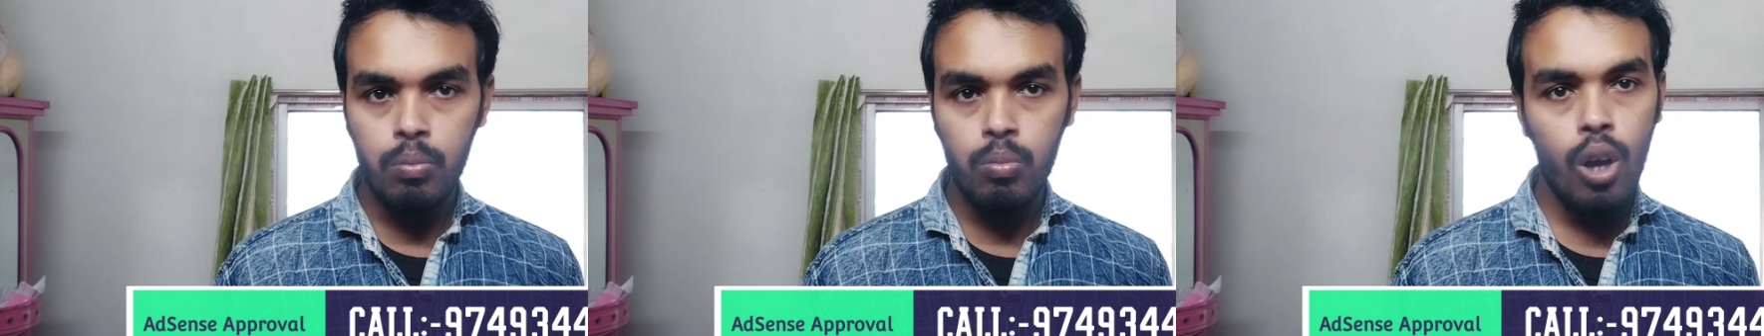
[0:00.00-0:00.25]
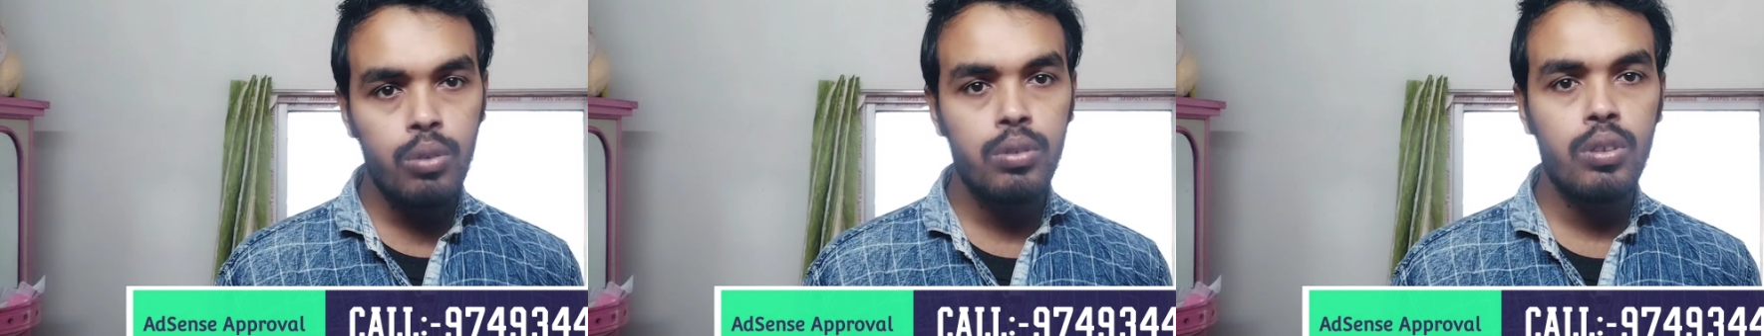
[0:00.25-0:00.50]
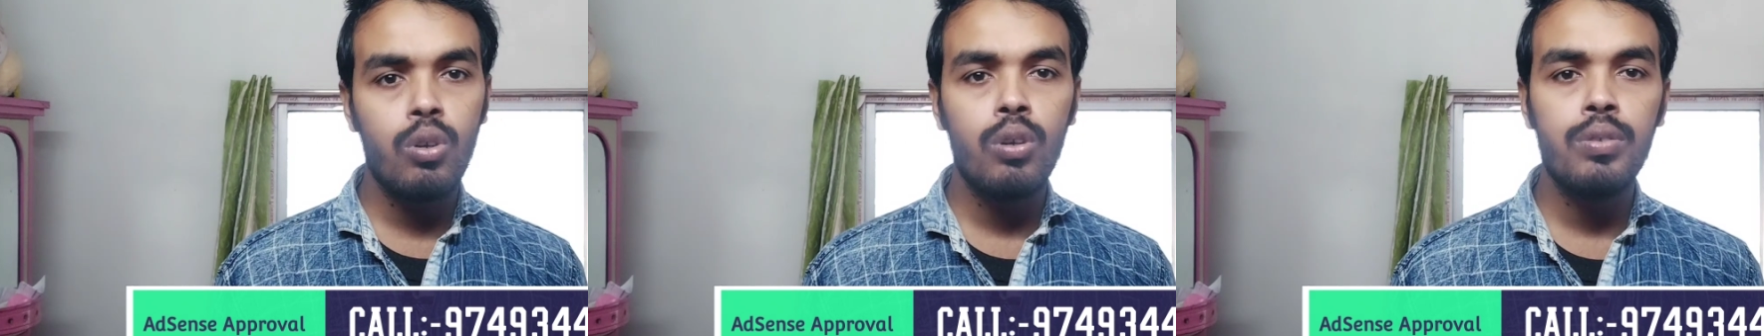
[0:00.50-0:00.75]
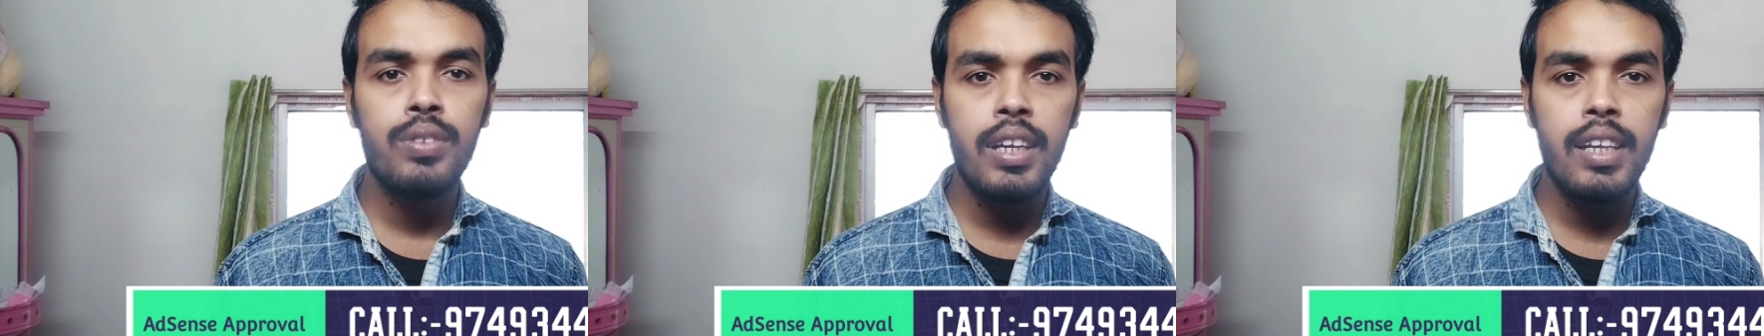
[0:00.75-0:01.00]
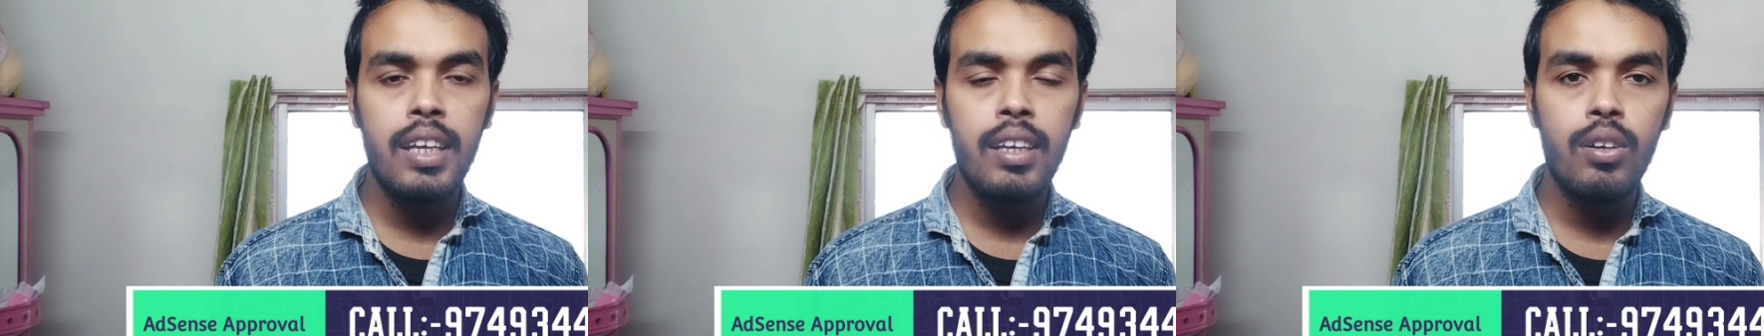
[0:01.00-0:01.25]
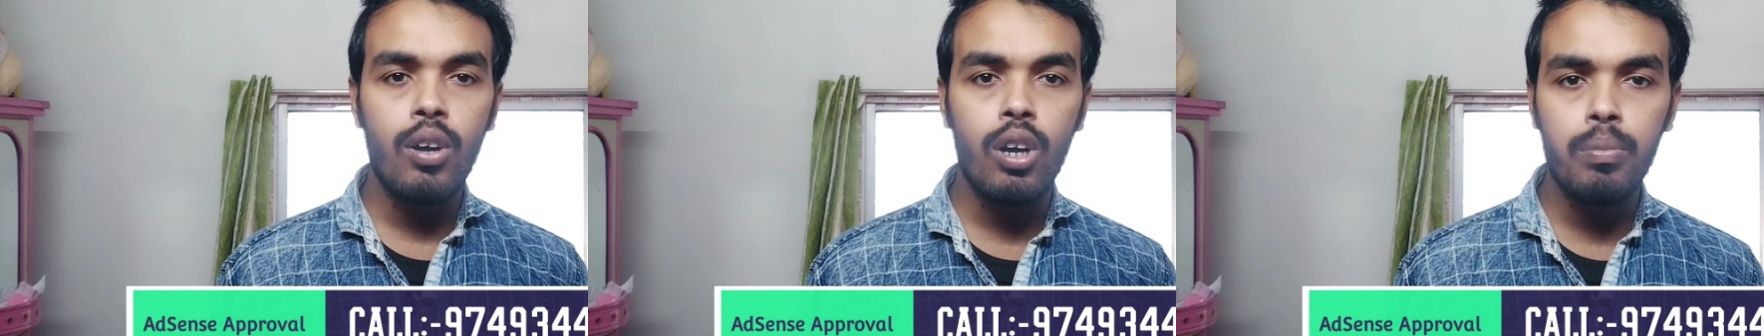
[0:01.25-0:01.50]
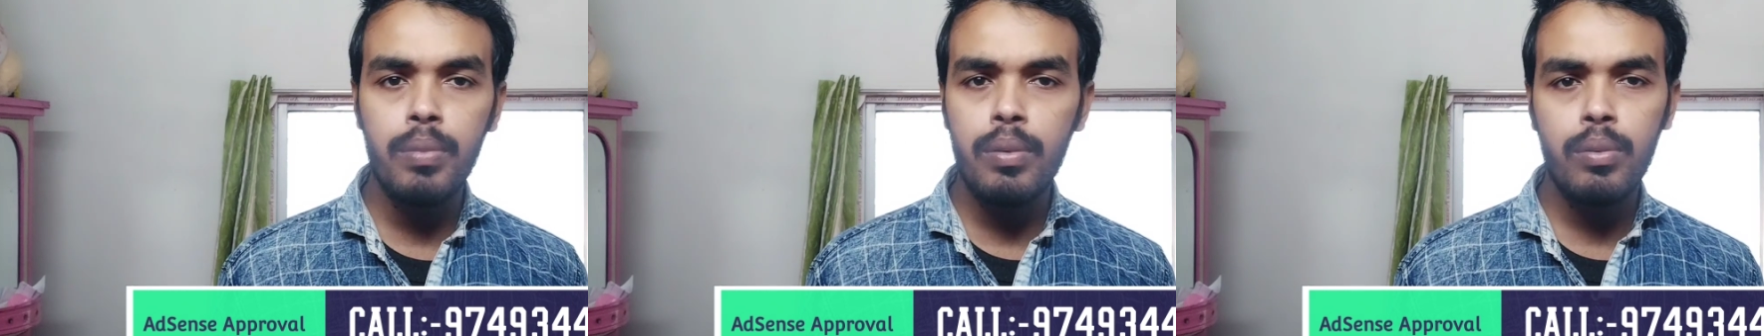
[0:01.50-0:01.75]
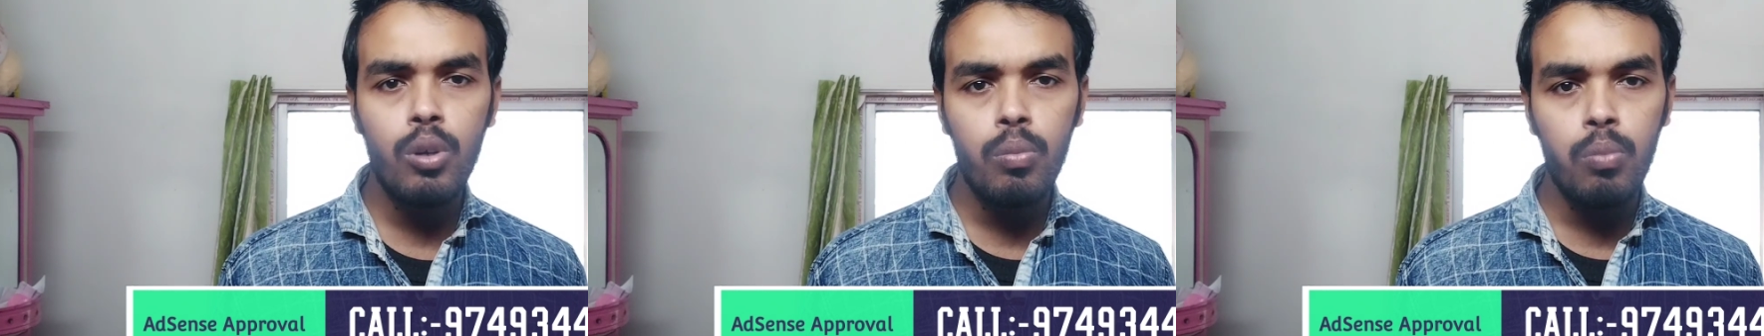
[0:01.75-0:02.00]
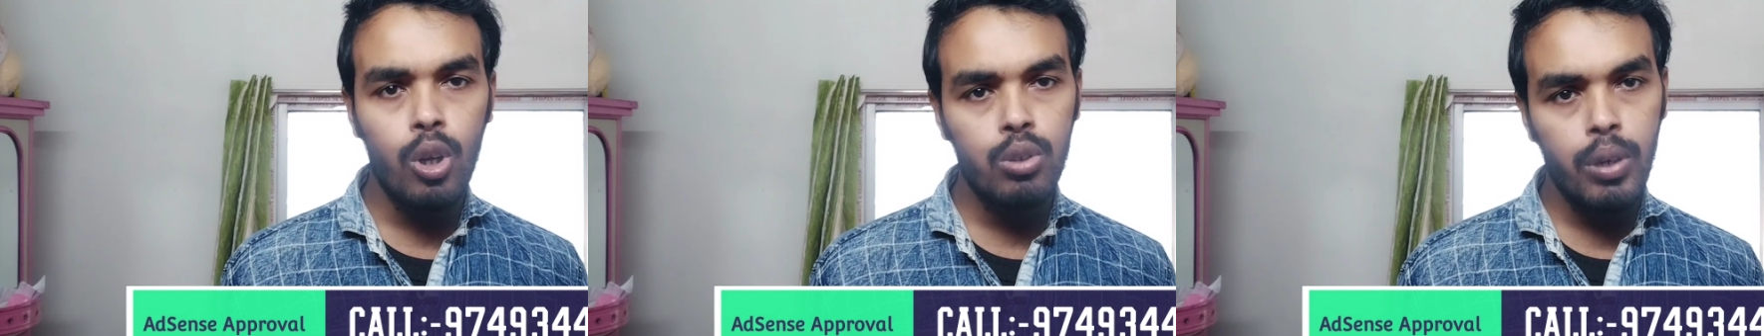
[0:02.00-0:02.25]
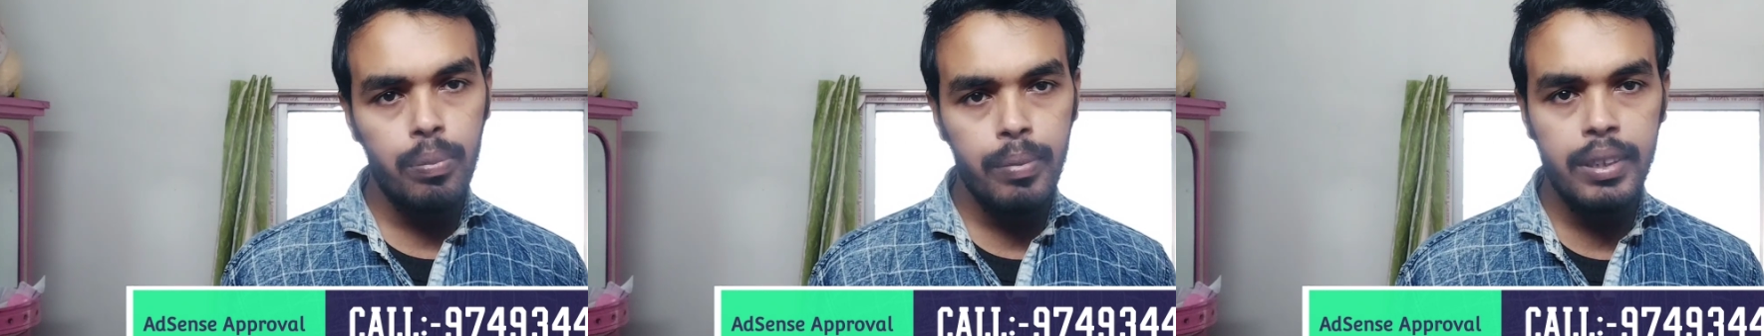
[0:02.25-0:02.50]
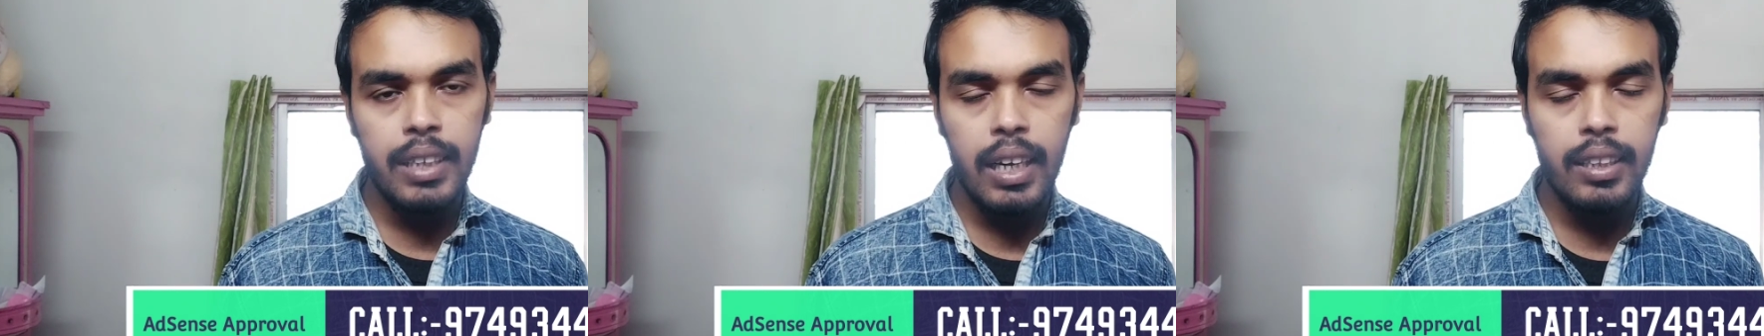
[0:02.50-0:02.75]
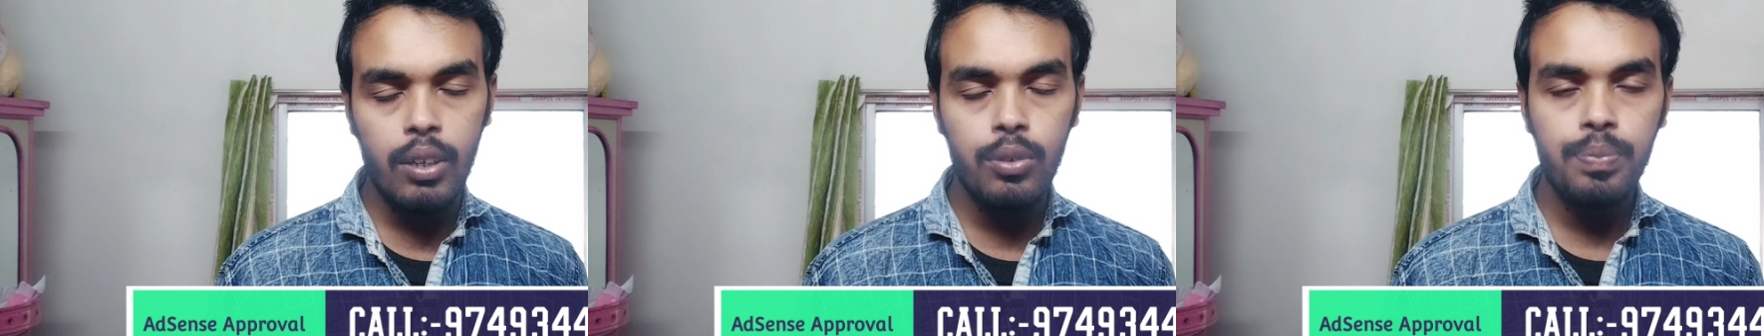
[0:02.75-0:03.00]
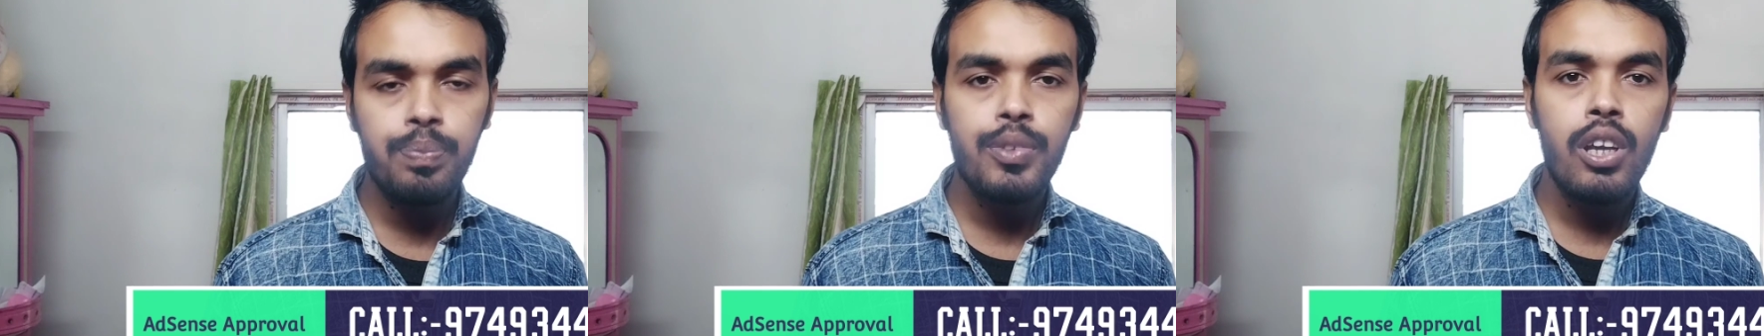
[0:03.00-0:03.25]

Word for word: ब्लॉग वेबसाइट है और मैं वो ब्लॉग स्पॉट में ही चलाता हूँ